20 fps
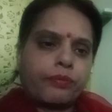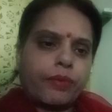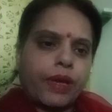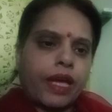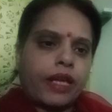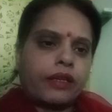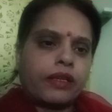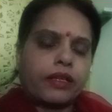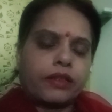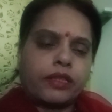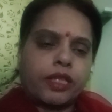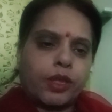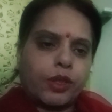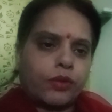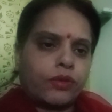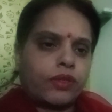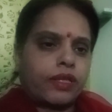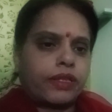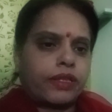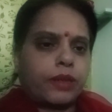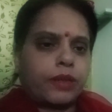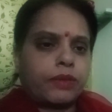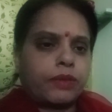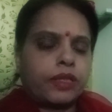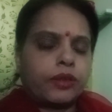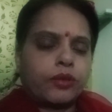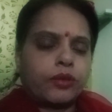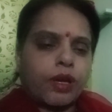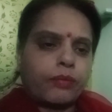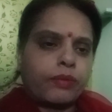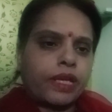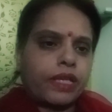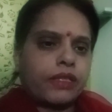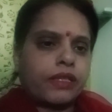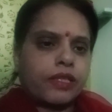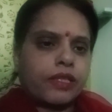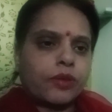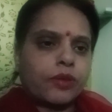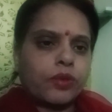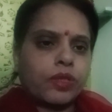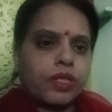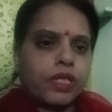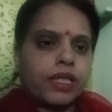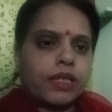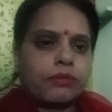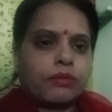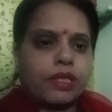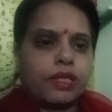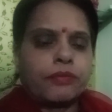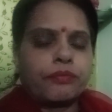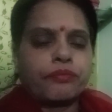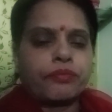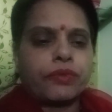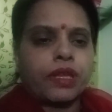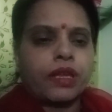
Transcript: पैर रख देते हो धरती पर तो आपने एक चीज़ सोची कभी